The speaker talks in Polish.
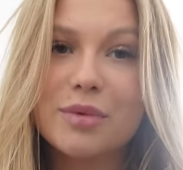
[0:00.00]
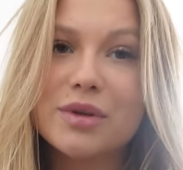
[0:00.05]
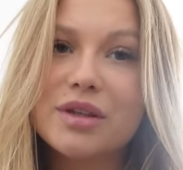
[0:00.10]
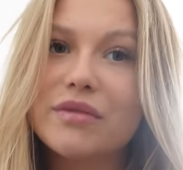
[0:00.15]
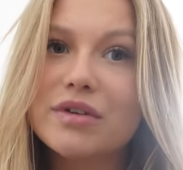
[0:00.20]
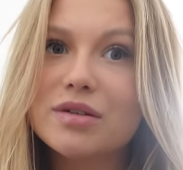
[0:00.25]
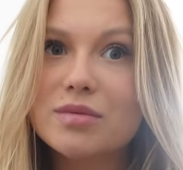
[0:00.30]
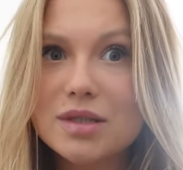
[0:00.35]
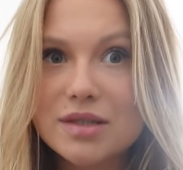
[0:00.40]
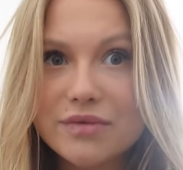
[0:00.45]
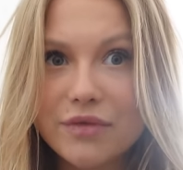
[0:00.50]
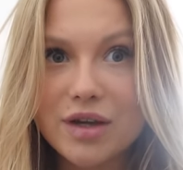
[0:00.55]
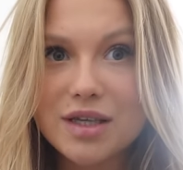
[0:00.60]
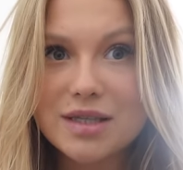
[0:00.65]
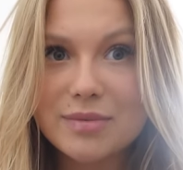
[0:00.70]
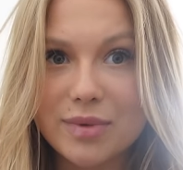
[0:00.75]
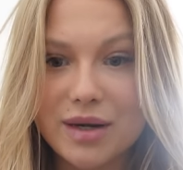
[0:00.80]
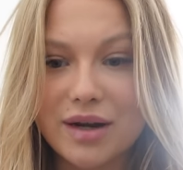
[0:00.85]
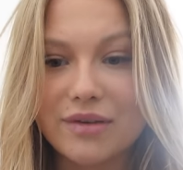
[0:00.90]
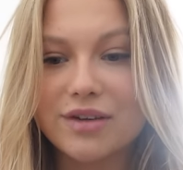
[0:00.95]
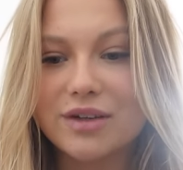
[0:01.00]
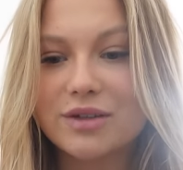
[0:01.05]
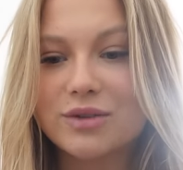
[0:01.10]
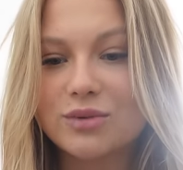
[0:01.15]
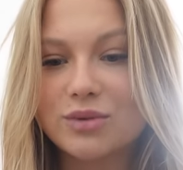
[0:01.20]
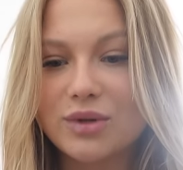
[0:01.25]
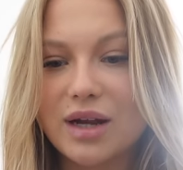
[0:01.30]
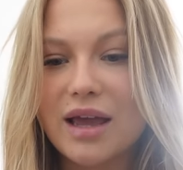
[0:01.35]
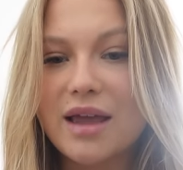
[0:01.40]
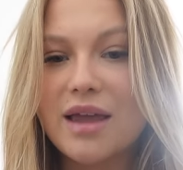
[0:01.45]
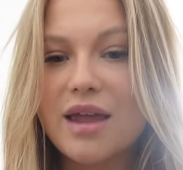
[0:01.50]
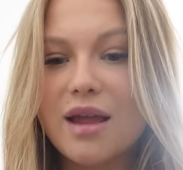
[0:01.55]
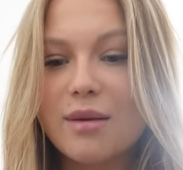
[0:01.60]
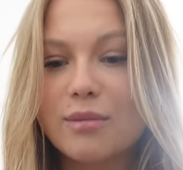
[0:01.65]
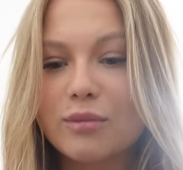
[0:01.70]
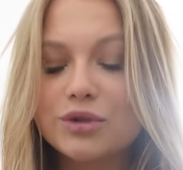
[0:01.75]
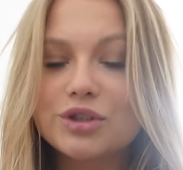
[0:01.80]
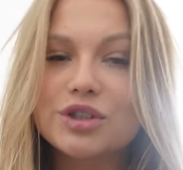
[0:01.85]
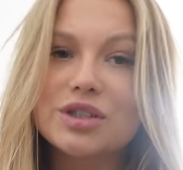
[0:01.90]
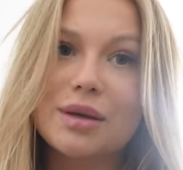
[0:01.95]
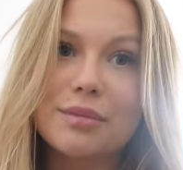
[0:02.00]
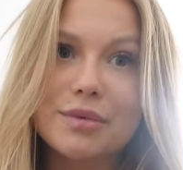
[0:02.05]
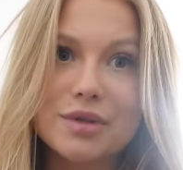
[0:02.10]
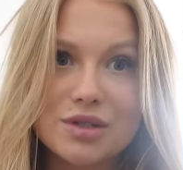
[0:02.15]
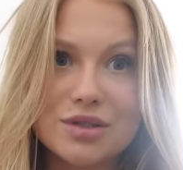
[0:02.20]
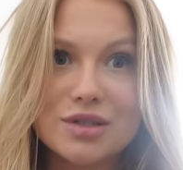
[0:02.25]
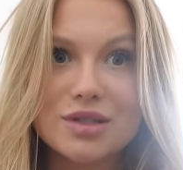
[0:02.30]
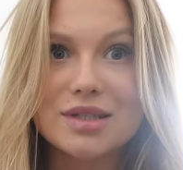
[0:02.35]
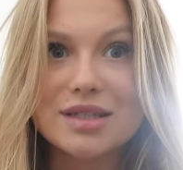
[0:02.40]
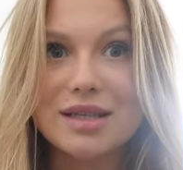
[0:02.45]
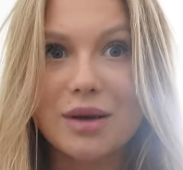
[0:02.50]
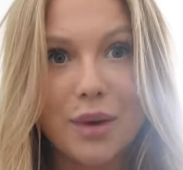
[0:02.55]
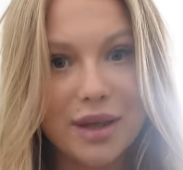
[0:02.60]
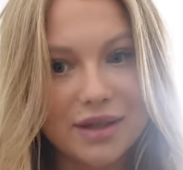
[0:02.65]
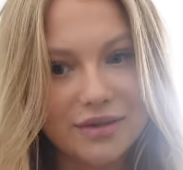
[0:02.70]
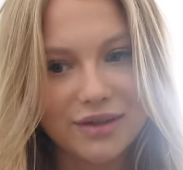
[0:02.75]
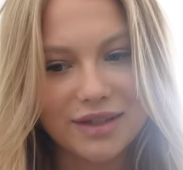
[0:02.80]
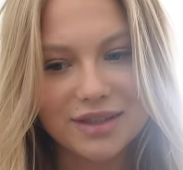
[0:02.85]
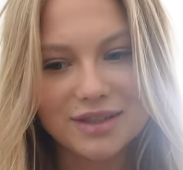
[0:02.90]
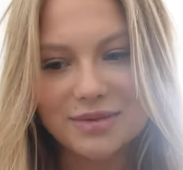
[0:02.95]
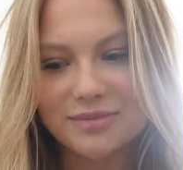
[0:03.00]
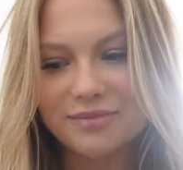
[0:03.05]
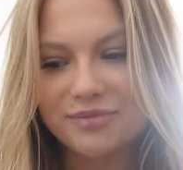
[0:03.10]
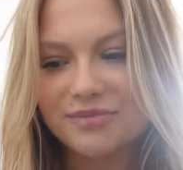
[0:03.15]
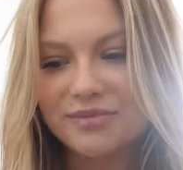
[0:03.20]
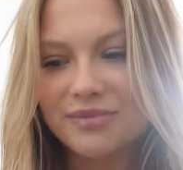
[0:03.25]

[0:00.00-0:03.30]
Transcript: ponieważ ma swoje sprawy, które musi na bieżąco załatwiać.